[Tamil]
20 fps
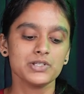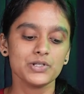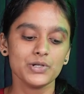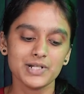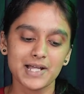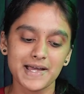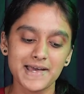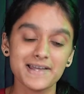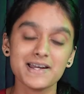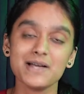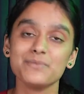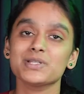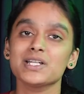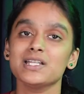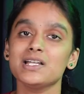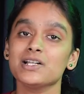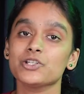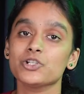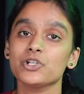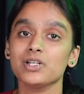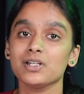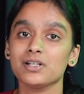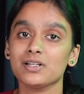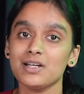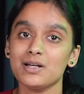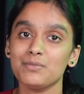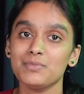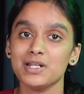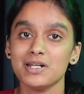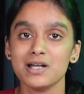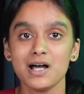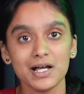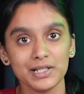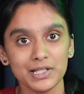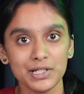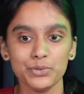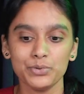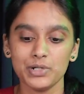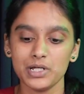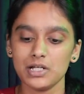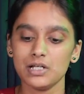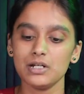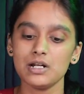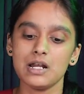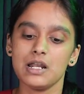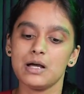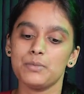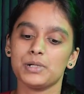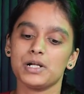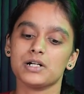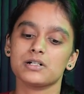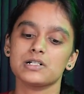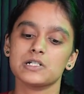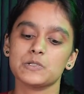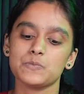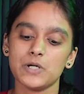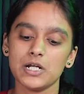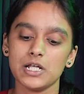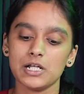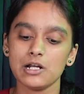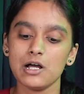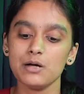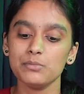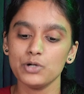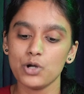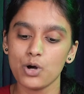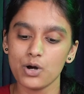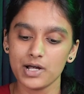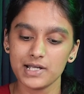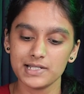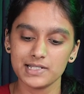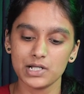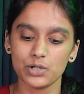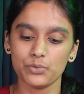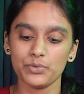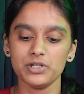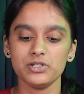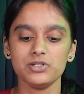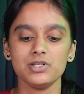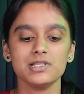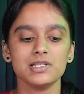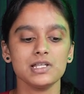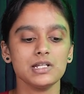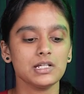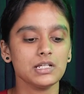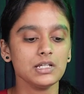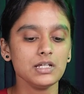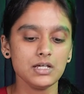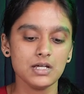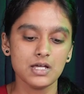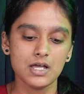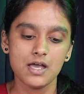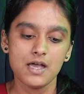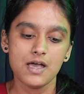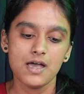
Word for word: ஸோ டயக்ராம்ஸ் ஏதாச்சும் இருக்குது அப்படின்னா அதையும் நீங்கள் நல்லா ப்ராக்டிஸ் பண்ணிக்கலாம் லாங் ஆன்சர் கொஷின்ஸ் இருக்குது